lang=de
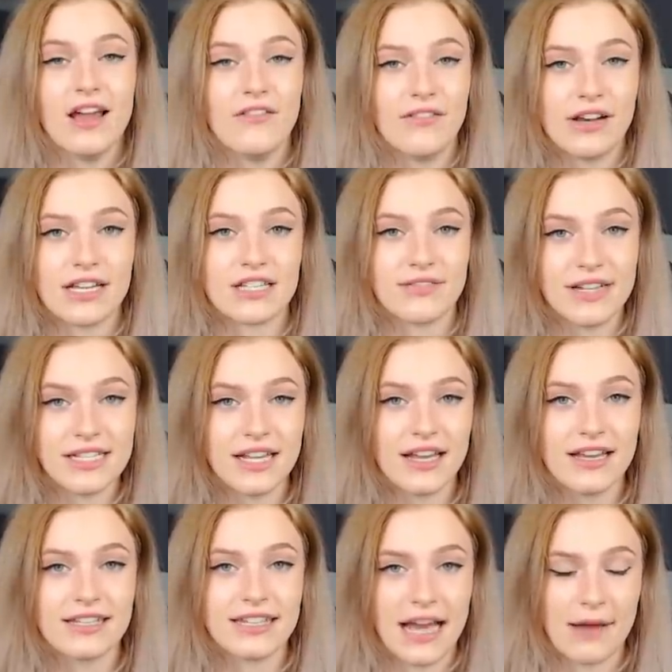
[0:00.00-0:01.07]
Weil das Wasser
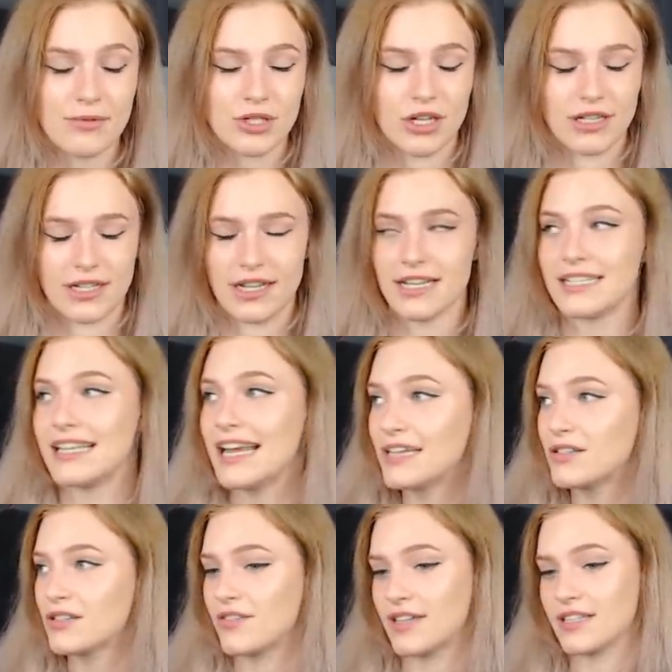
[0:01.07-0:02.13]
in Darmstadt, ja, das
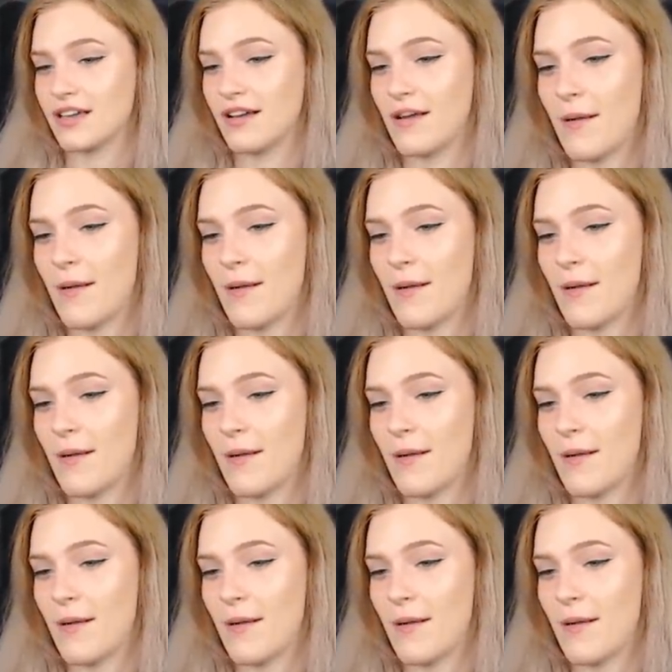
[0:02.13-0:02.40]
Leitungswasser.